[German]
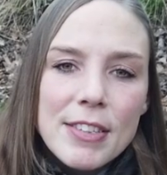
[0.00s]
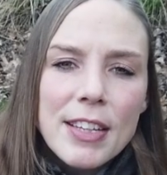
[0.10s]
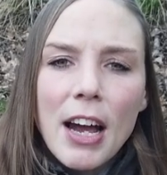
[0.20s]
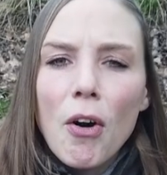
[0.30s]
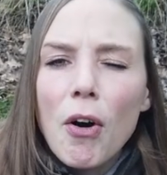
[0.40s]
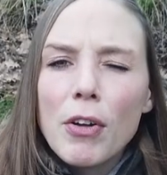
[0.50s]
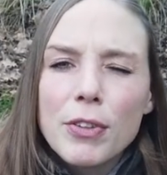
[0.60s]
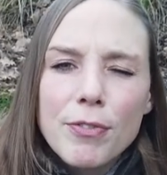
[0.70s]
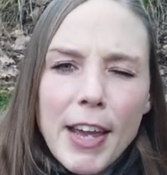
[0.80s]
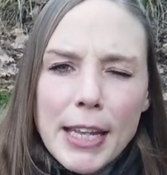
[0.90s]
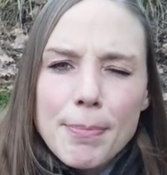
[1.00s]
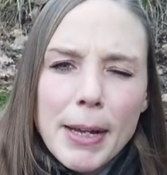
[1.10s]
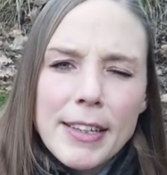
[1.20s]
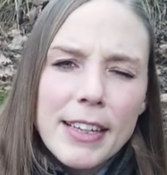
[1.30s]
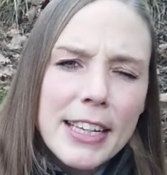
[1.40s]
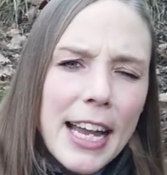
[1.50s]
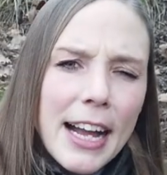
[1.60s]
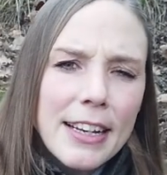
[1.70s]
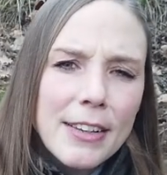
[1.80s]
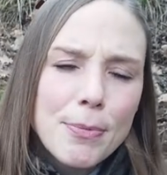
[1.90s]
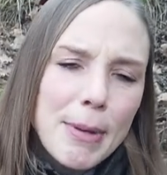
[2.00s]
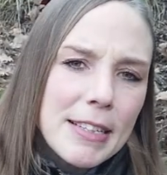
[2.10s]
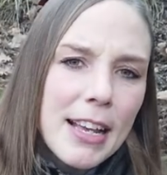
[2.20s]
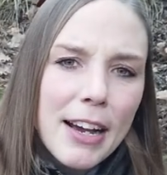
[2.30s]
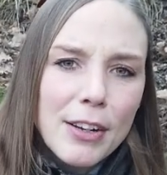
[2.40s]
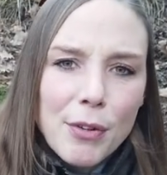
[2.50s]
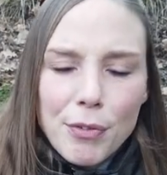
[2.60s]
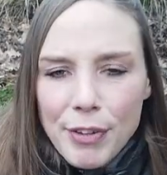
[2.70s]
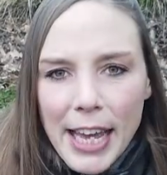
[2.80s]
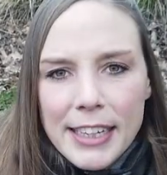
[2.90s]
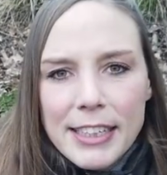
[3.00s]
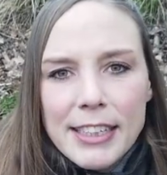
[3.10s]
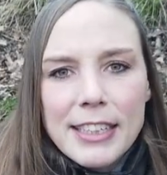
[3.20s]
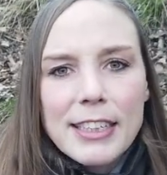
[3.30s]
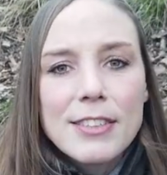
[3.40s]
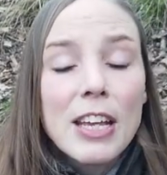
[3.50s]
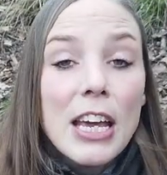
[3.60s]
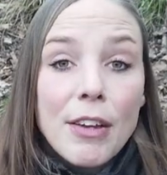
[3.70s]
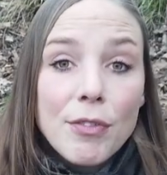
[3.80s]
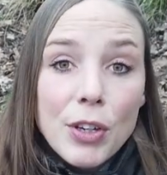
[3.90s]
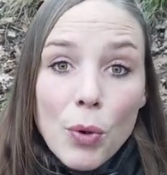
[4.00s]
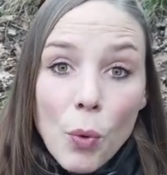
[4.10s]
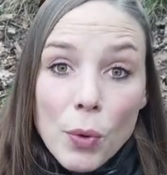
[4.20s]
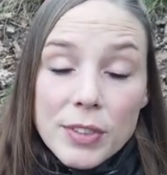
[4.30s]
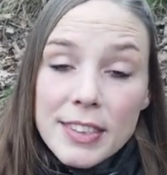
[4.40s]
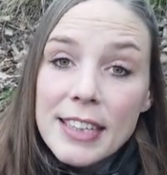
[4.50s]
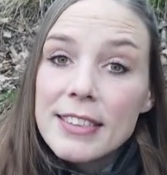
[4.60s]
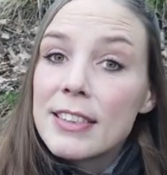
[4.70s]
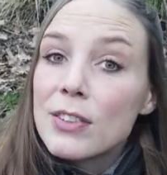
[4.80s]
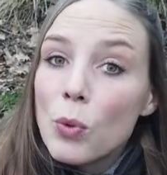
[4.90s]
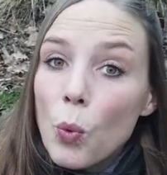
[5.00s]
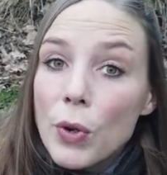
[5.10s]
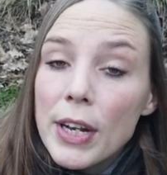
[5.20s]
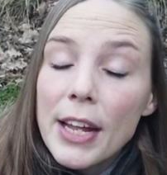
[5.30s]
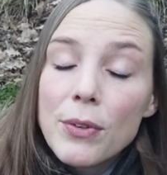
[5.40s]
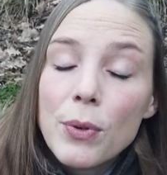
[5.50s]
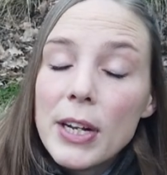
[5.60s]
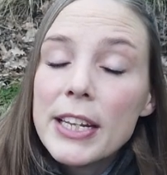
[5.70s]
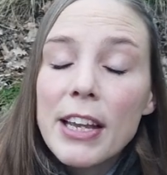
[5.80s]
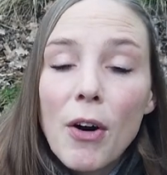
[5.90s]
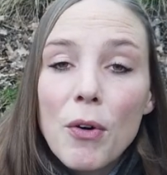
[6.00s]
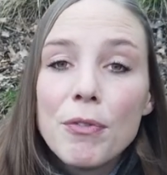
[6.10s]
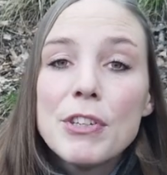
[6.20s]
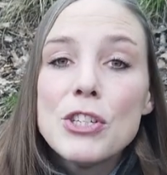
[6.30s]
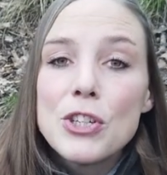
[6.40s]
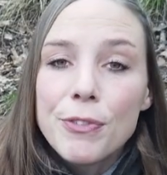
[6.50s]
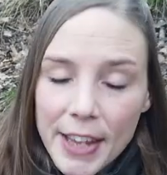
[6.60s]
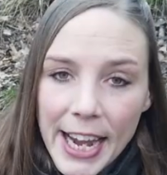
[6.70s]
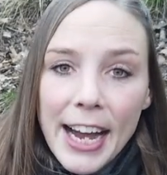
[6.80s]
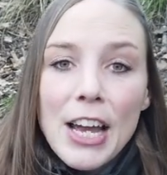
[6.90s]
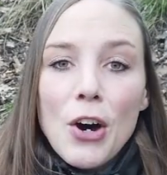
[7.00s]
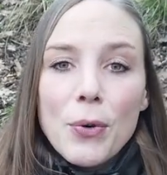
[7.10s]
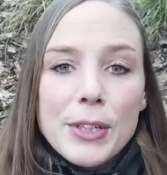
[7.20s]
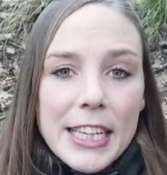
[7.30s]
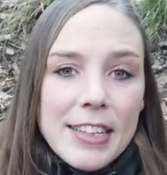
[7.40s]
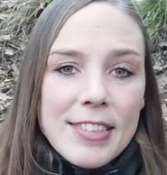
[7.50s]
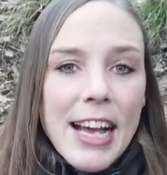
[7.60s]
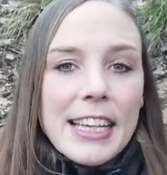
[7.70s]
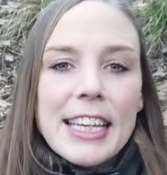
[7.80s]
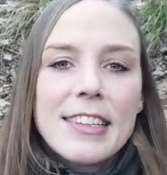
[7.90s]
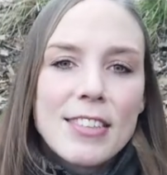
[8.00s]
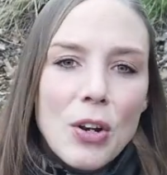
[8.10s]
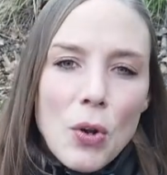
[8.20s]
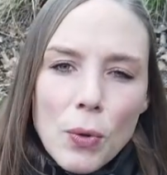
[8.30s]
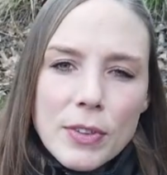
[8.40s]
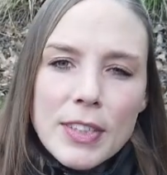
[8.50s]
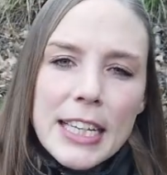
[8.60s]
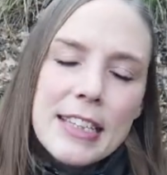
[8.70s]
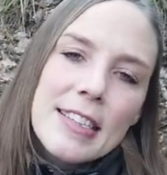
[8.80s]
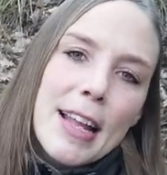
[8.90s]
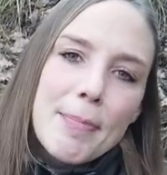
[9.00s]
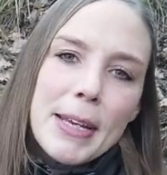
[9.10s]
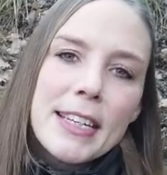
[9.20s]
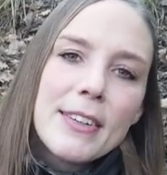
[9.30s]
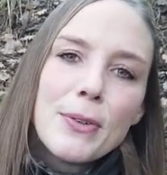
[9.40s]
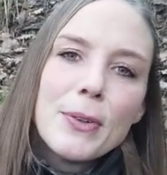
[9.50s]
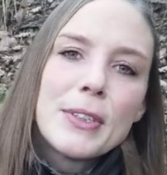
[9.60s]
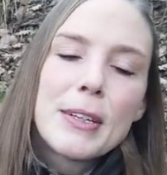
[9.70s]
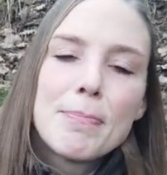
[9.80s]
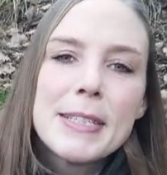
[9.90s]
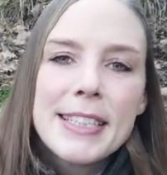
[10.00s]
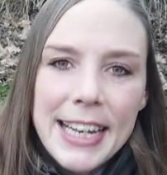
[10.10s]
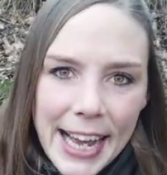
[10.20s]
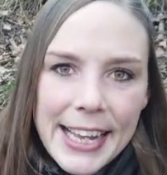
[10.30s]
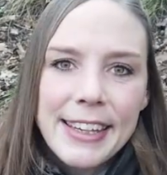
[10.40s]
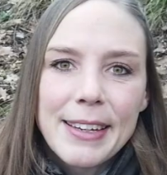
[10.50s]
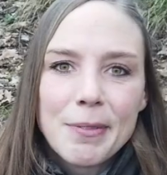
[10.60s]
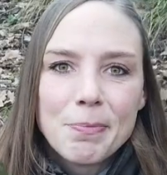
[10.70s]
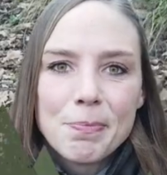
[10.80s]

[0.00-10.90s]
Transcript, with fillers: wisst ihr auch, aus welchem Material das Messer gefertigt ist, wie groß das ist und natürlich auch wie schwer. Und ich sage jetzt, los geht's damit und bis gleich.